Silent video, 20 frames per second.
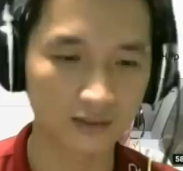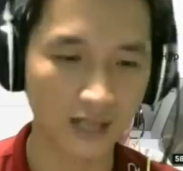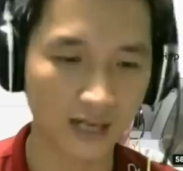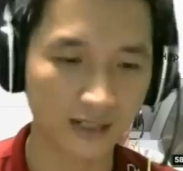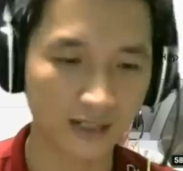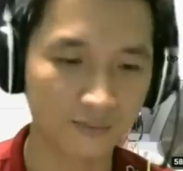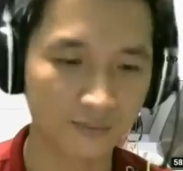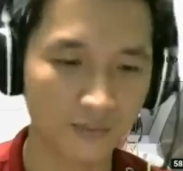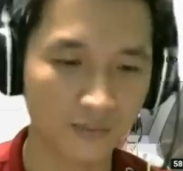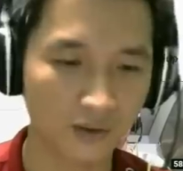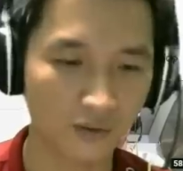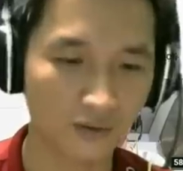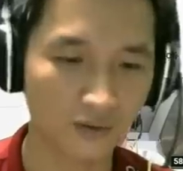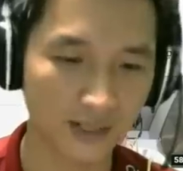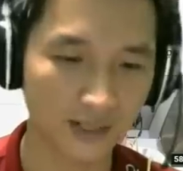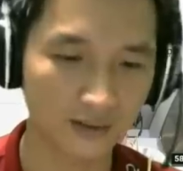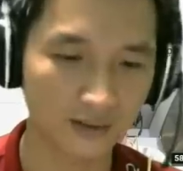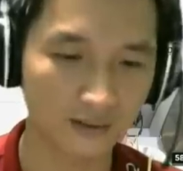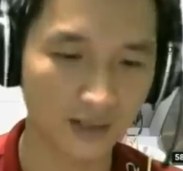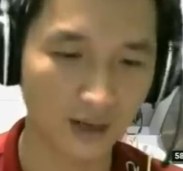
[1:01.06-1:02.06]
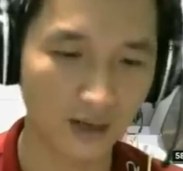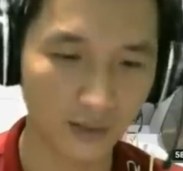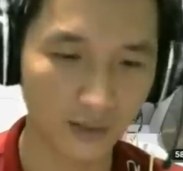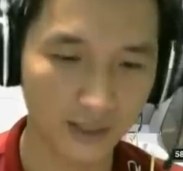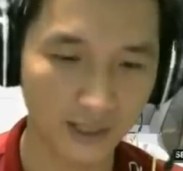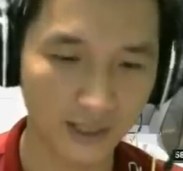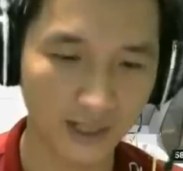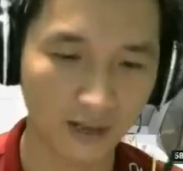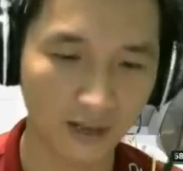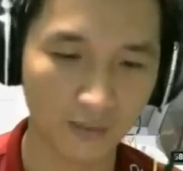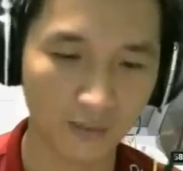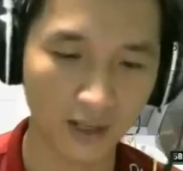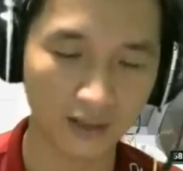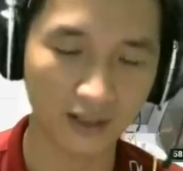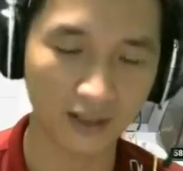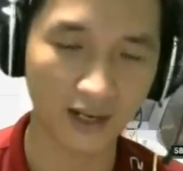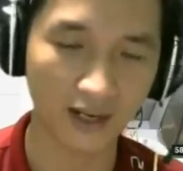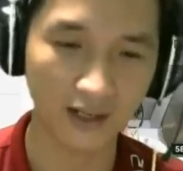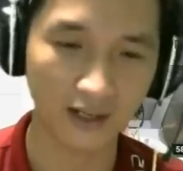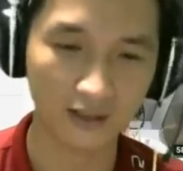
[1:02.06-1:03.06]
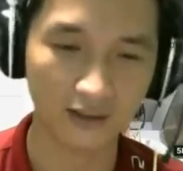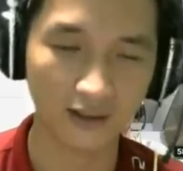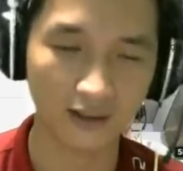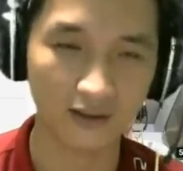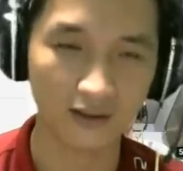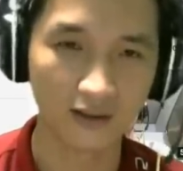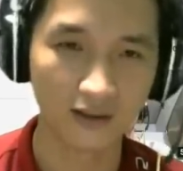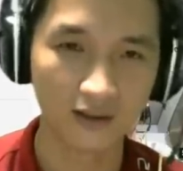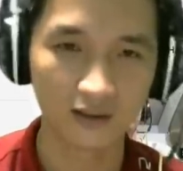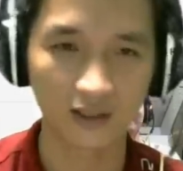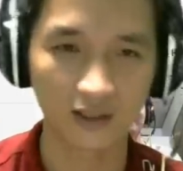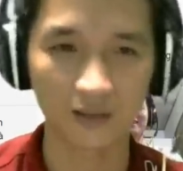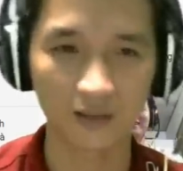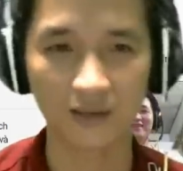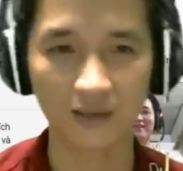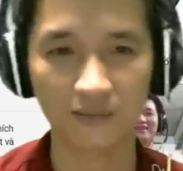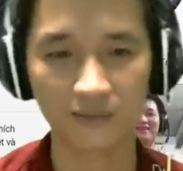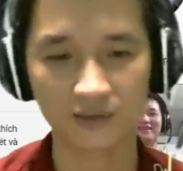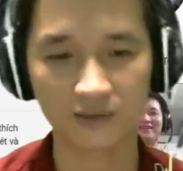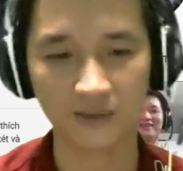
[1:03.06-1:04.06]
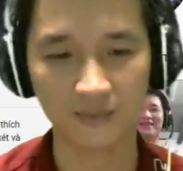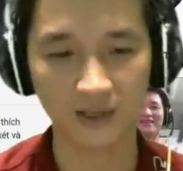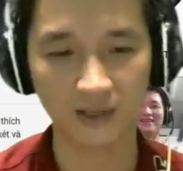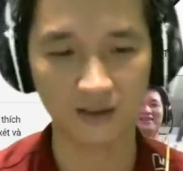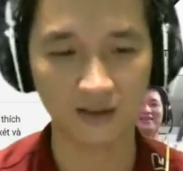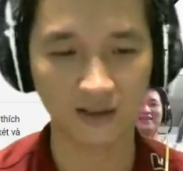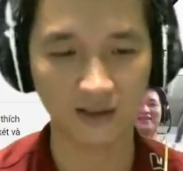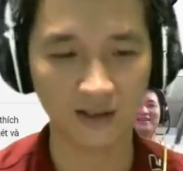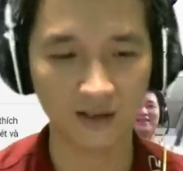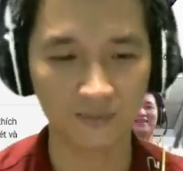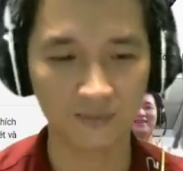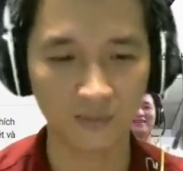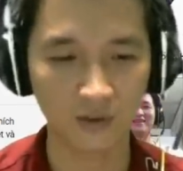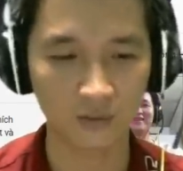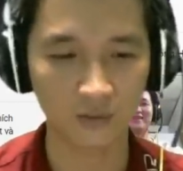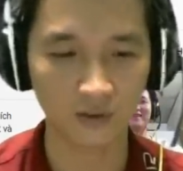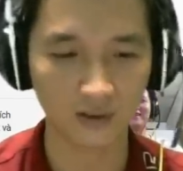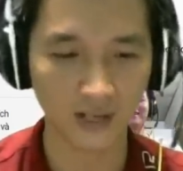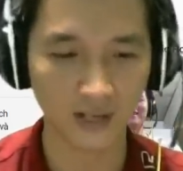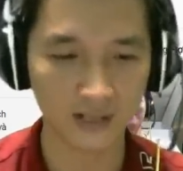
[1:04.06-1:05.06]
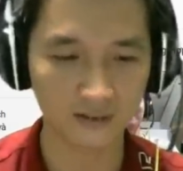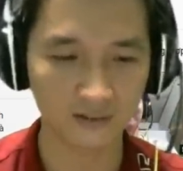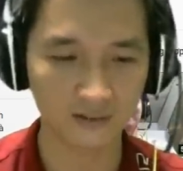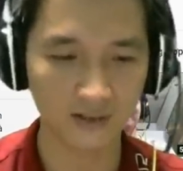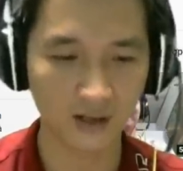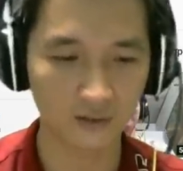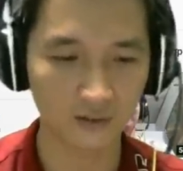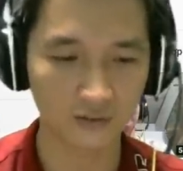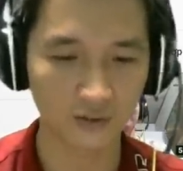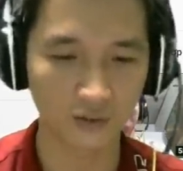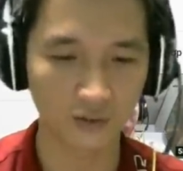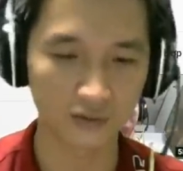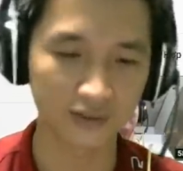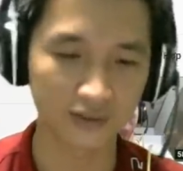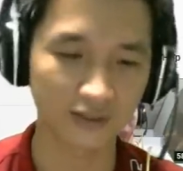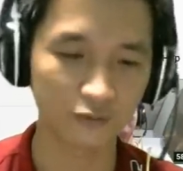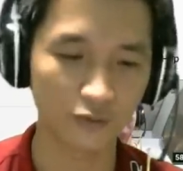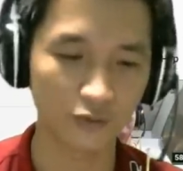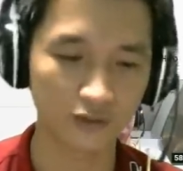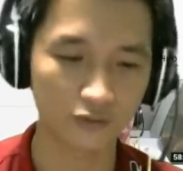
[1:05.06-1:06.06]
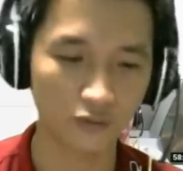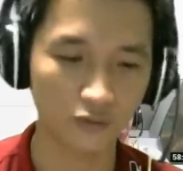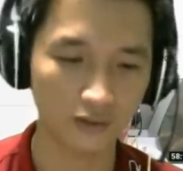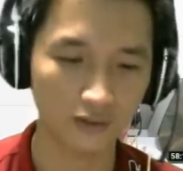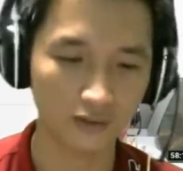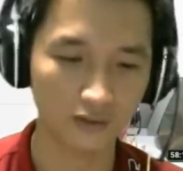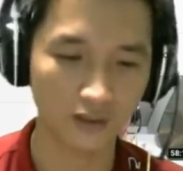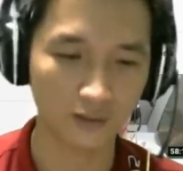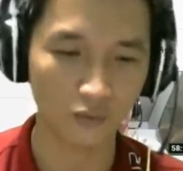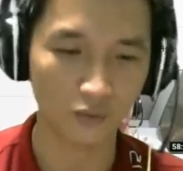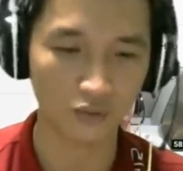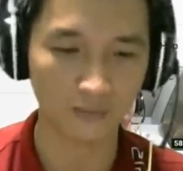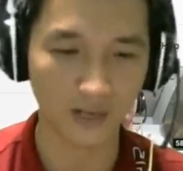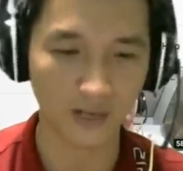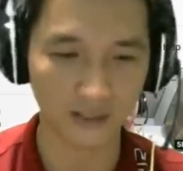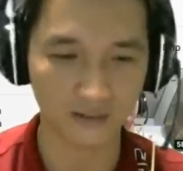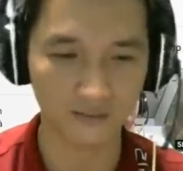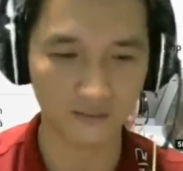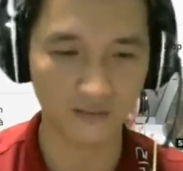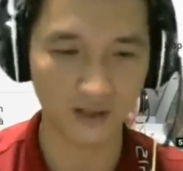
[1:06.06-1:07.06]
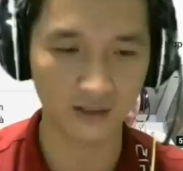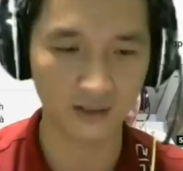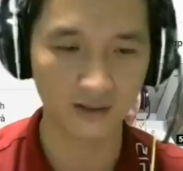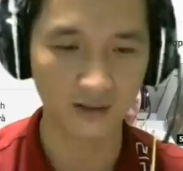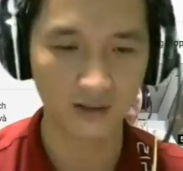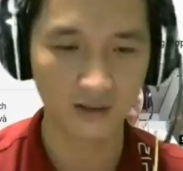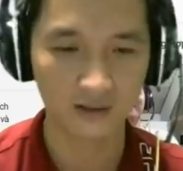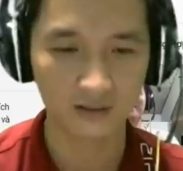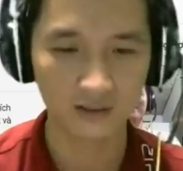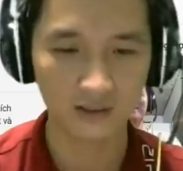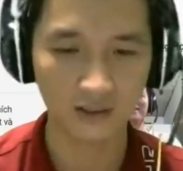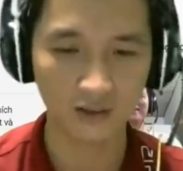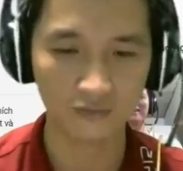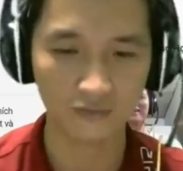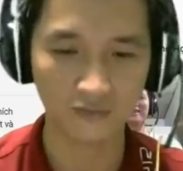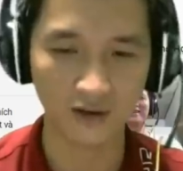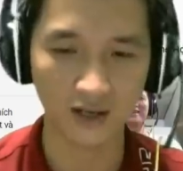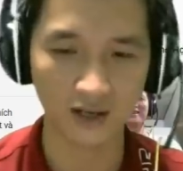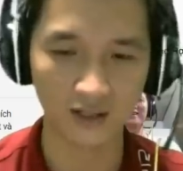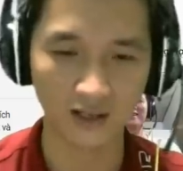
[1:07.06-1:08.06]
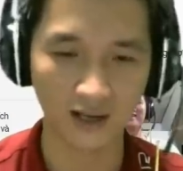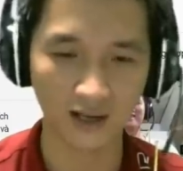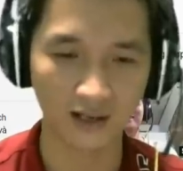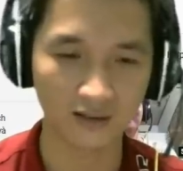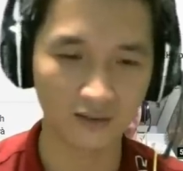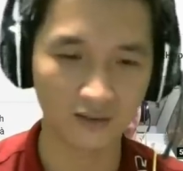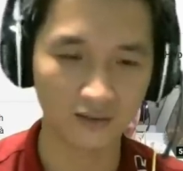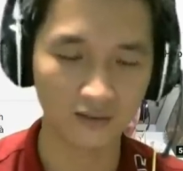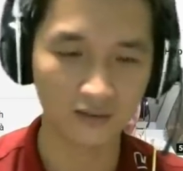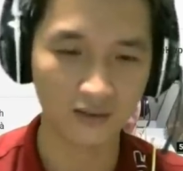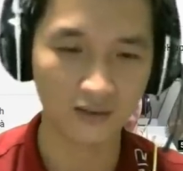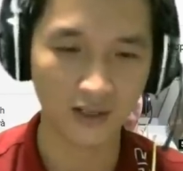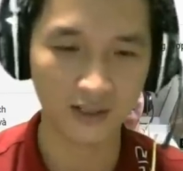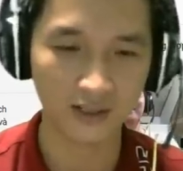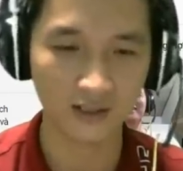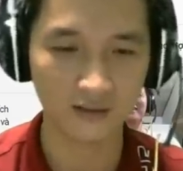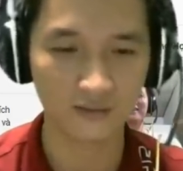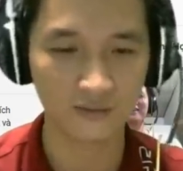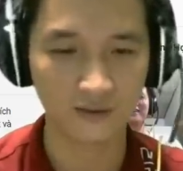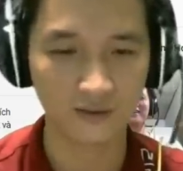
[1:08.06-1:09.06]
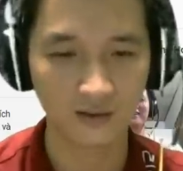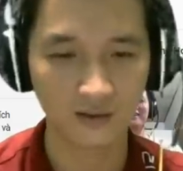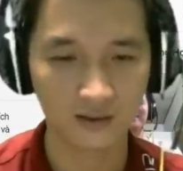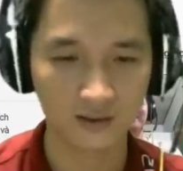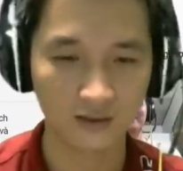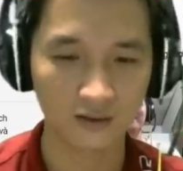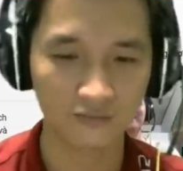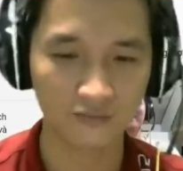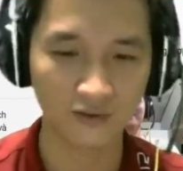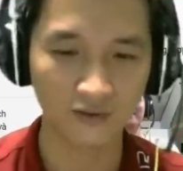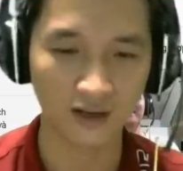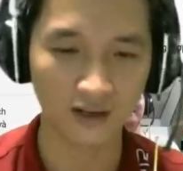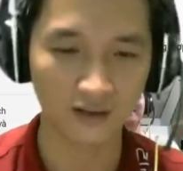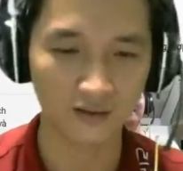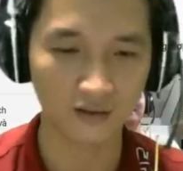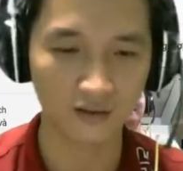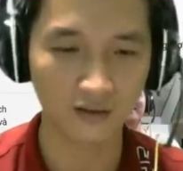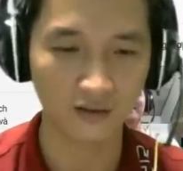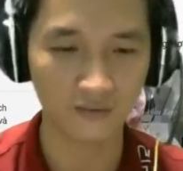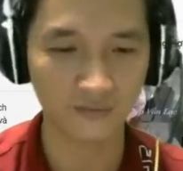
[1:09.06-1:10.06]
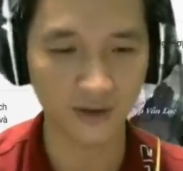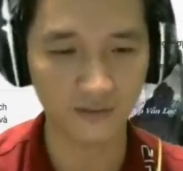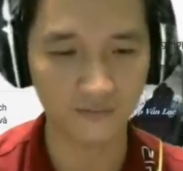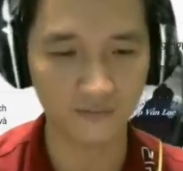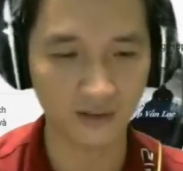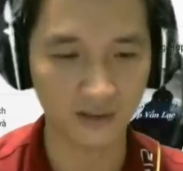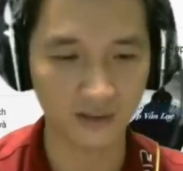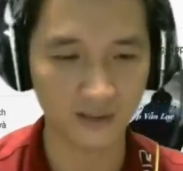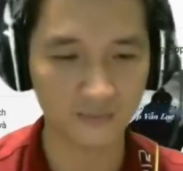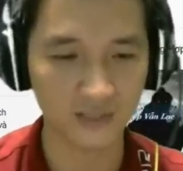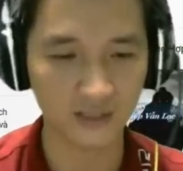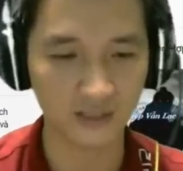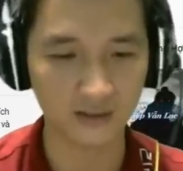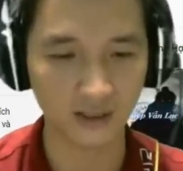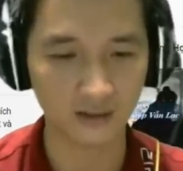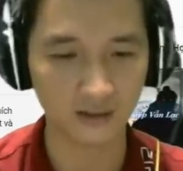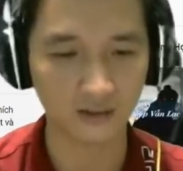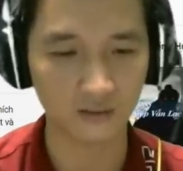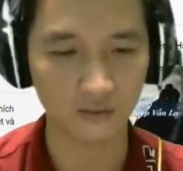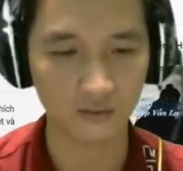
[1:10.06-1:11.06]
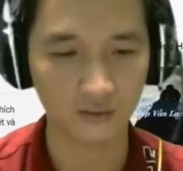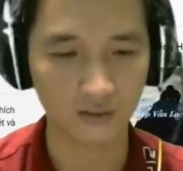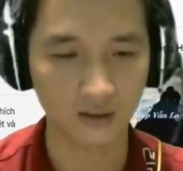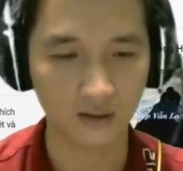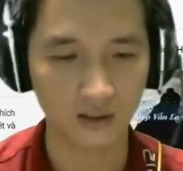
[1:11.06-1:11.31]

cái âm mưu nó ngay từ đầu, đến khi nào các bạn nghe hết thì các bạn sẽ biết là cái âm mưu nó ngay từ đầu rồi, nó sẽ xuyên suốt từ một mạch như vậy, chứ không phải là nó ấy đâu, chứ không phải là nó vẽ vời thêm chi tiết đâu.